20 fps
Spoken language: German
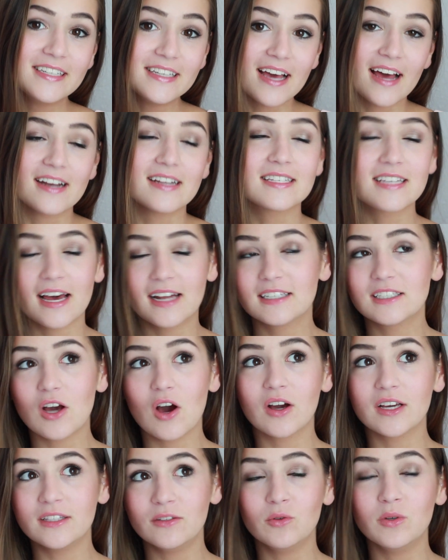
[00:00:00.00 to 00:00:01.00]
ja, das kann ich
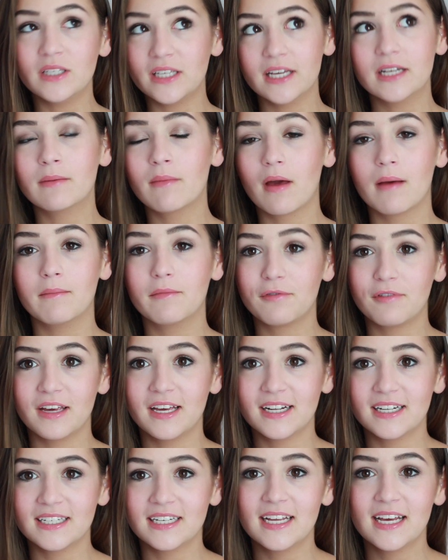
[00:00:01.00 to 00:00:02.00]
auch nur jedem
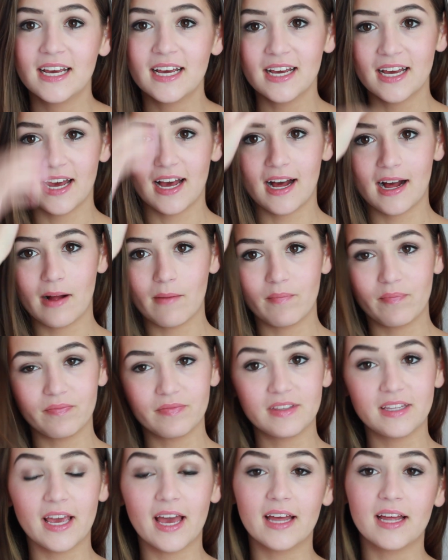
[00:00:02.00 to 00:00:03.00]
empfehlen,
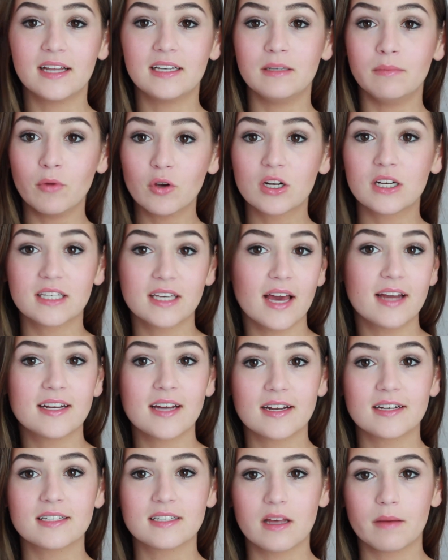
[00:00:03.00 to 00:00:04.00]
ähm, der die Möglichkeit
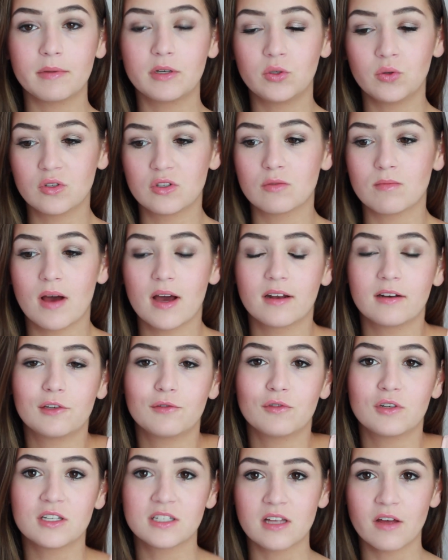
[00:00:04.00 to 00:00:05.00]
hat, das Abitur zu machen.
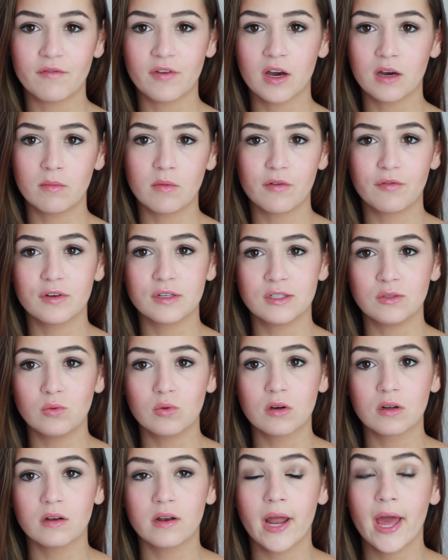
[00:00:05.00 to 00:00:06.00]
Ich würde das einfach immer
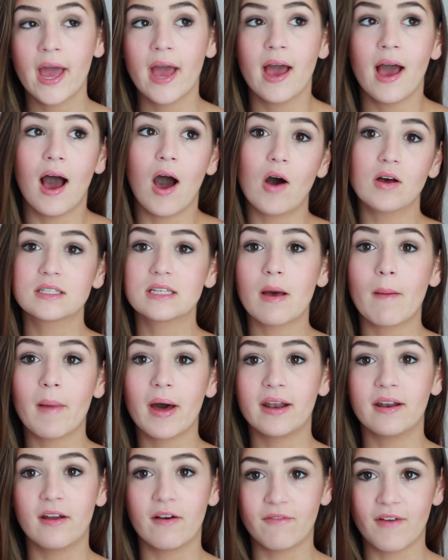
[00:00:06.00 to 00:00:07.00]
versuchen. Außer
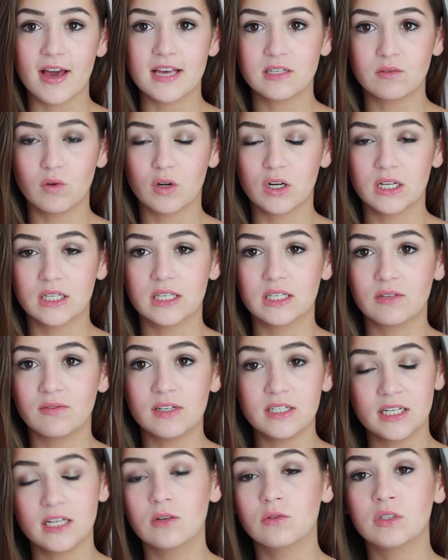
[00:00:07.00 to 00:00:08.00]
man weiß wirklich, ich
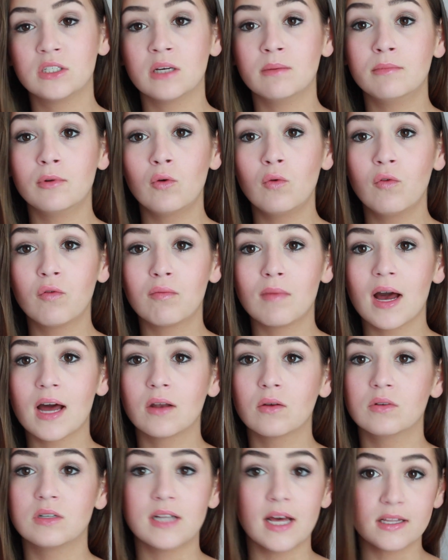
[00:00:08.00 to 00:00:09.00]
will den und den Beruf
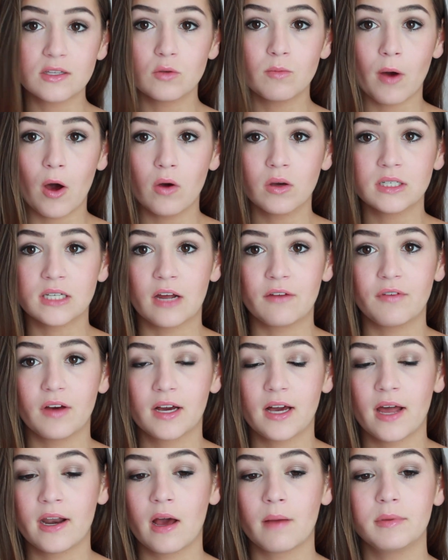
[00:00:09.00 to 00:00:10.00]
machen und dazu brauche ich
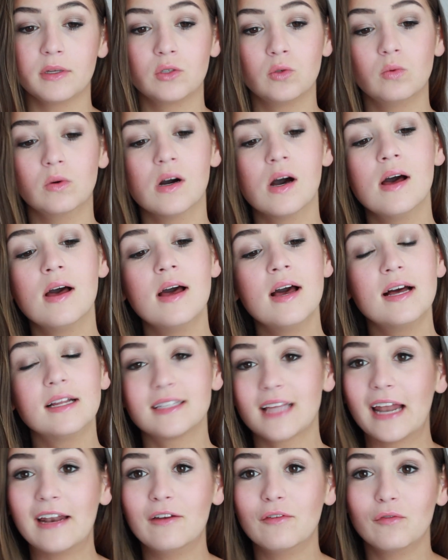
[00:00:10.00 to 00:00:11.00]
einfach kein Abitur.
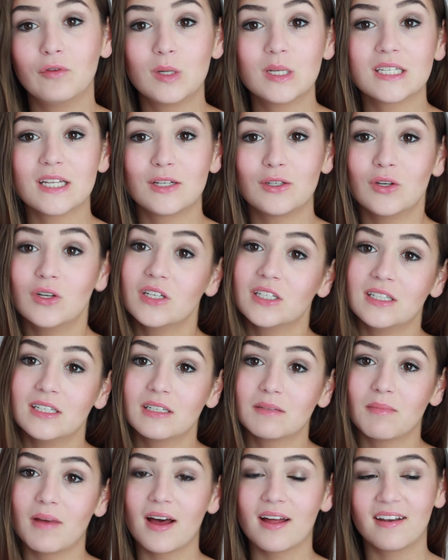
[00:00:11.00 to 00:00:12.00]
Dann würde ich es natürlich
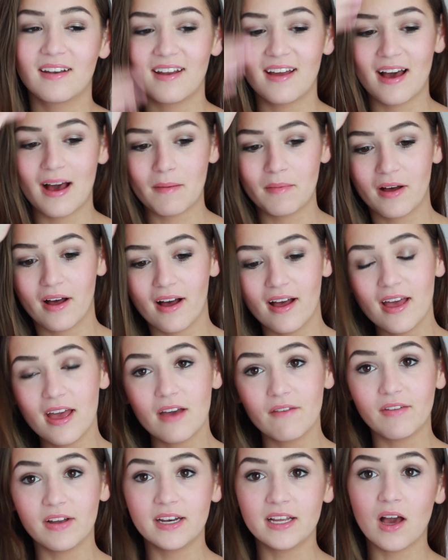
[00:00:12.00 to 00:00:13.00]
nicht machen. Aber
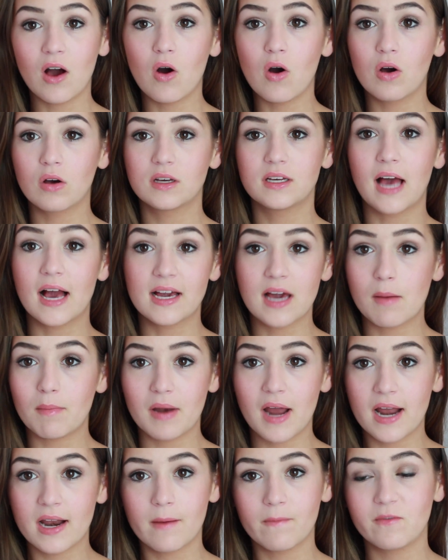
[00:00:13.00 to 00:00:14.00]
wenn ihr auch gar keinen
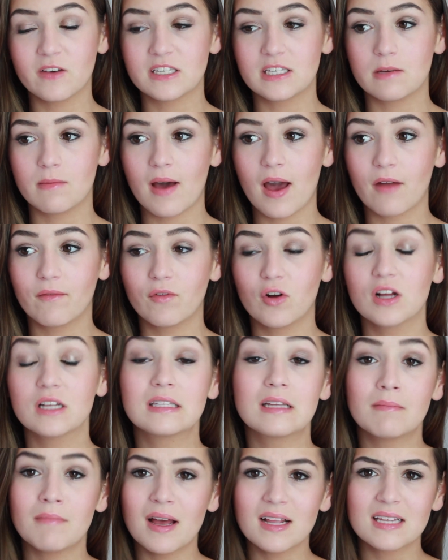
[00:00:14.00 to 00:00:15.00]
Plan habt, was ihr machen
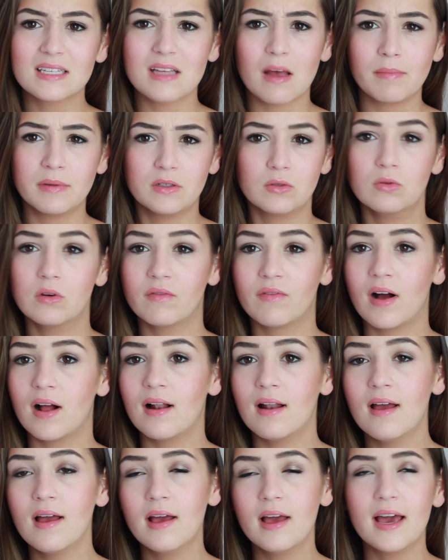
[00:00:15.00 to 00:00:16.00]
wollt, dann macht das Abitur,
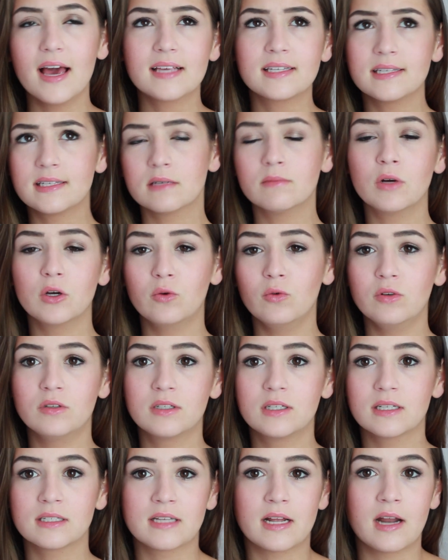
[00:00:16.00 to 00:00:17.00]
weil es ist immer
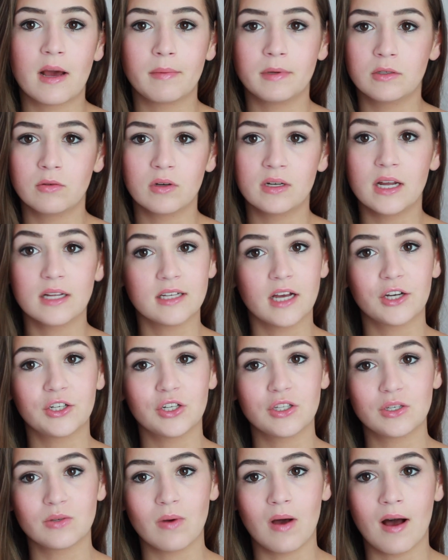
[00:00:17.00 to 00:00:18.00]
gut, sein Abitur in der
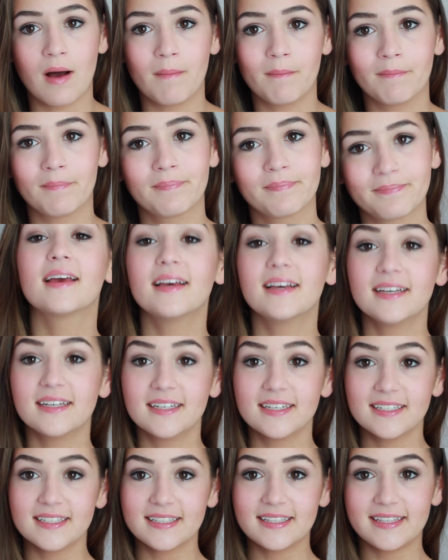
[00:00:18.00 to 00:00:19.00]
Tasche zu haben.
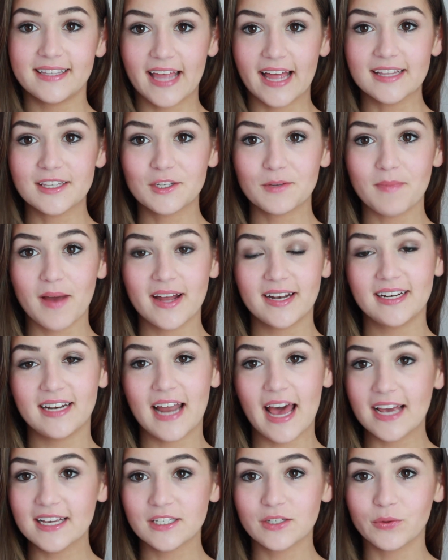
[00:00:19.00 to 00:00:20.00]
Dann zu meinen
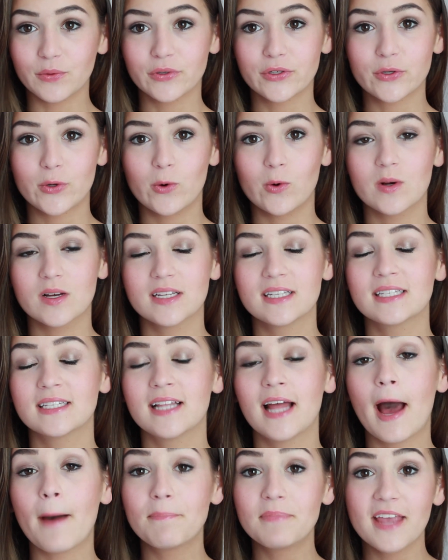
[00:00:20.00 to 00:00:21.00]

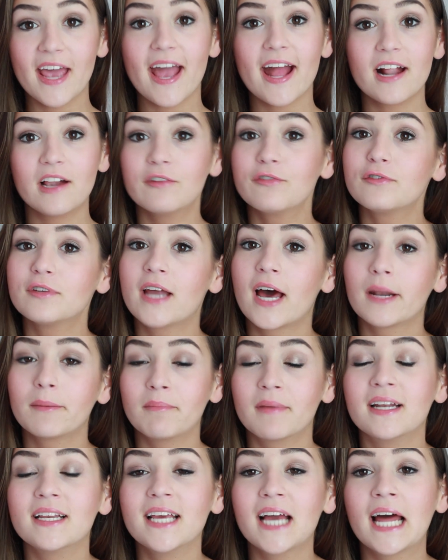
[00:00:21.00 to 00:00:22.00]
Leistungskursen. Ab der 11.
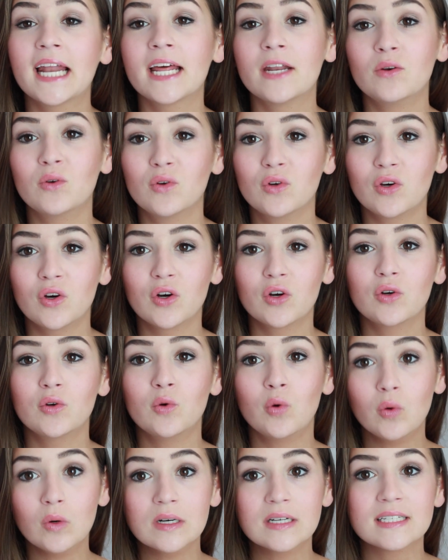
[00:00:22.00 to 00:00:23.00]
hat man ja dann nur noch
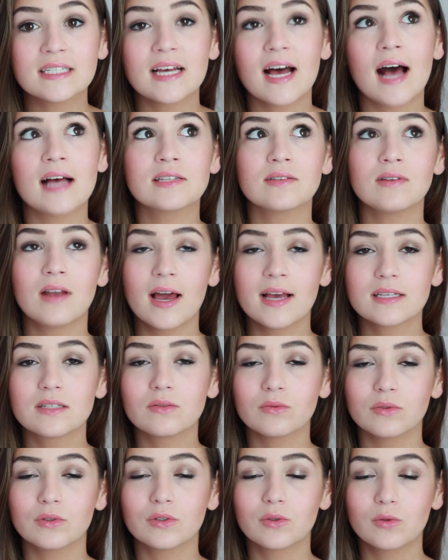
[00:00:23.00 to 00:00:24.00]
Kurse, also
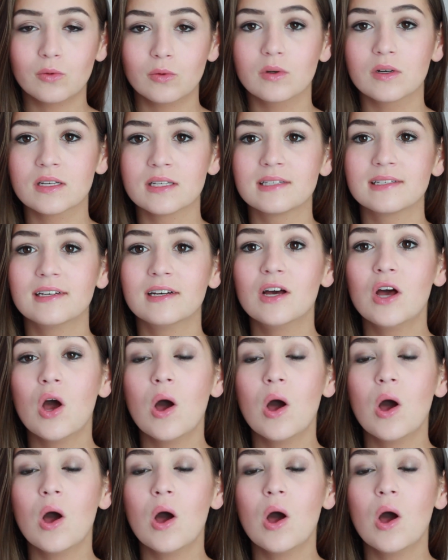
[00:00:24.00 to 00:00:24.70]
Leistungskurse.